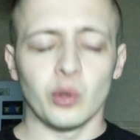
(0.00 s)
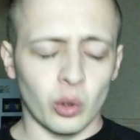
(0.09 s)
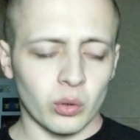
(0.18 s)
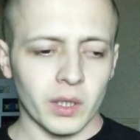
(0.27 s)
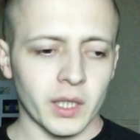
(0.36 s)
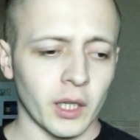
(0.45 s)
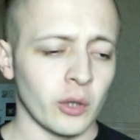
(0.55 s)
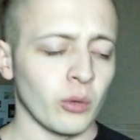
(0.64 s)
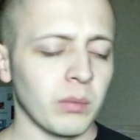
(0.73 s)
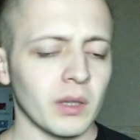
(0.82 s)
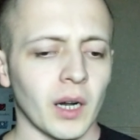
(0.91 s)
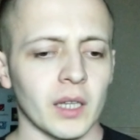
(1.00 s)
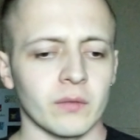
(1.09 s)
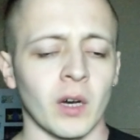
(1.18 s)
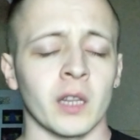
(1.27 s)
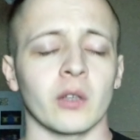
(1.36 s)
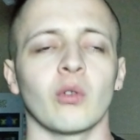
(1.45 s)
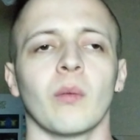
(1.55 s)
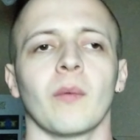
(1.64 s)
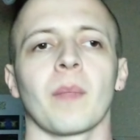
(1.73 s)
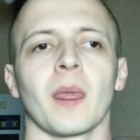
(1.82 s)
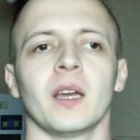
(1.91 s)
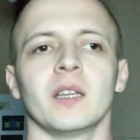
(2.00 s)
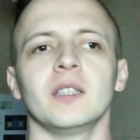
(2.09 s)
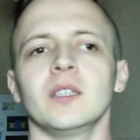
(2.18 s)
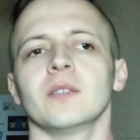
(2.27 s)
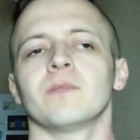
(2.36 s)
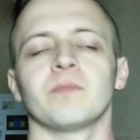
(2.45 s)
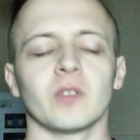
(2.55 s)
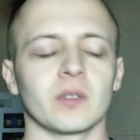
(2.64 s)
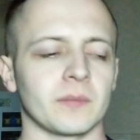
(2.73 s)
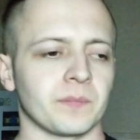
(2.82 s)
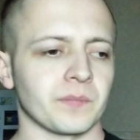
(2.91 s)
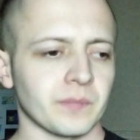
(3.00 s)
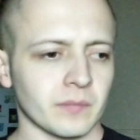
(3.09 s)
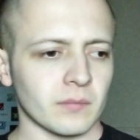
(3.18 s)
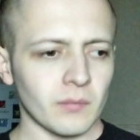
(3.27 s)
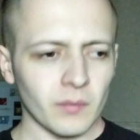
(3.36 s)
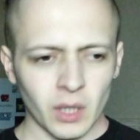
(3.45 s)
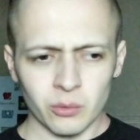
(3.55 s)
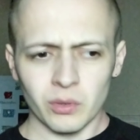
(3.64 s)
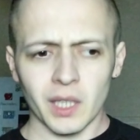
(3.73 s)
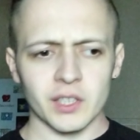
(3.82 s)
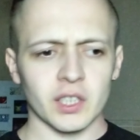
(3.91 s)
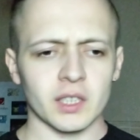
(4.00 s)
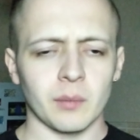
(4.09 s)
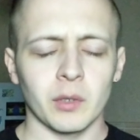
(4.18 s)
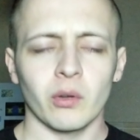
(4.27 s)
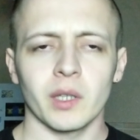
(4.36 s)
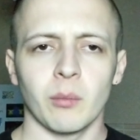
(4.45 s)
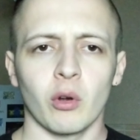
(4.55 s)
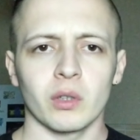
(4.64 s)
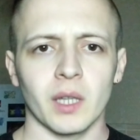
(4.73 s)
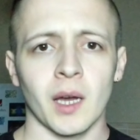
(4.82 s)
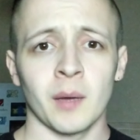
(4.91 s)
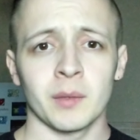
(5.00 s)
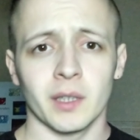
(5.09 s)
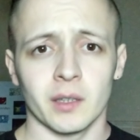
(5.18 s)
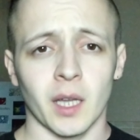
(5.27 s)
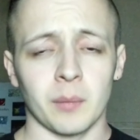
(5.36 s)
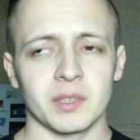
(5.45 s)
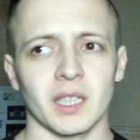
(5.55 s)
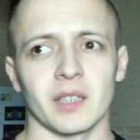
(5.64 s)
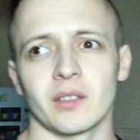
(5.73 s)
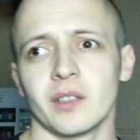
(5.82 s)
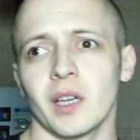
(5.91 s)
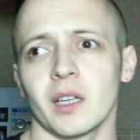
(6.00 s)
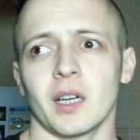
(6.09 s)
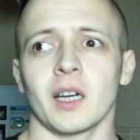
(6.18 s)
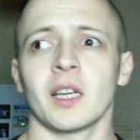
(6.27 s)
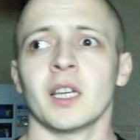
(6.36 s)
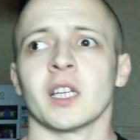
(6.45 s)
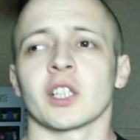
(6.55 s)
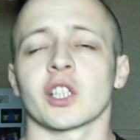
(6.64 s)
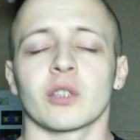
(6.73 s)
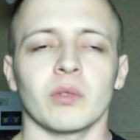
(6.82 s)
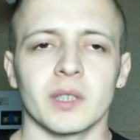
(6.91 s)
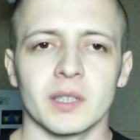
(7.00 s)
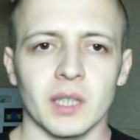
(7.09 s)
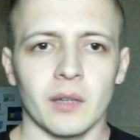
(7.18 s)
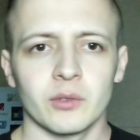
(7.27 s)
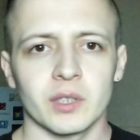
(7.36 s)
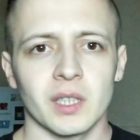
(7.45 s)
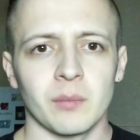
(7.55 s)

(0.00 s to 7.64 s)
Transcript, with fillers: ну только ну, был рад в такому. И вот, ну да, сейчас там многие мог на, написать, да, а что ты сравнишь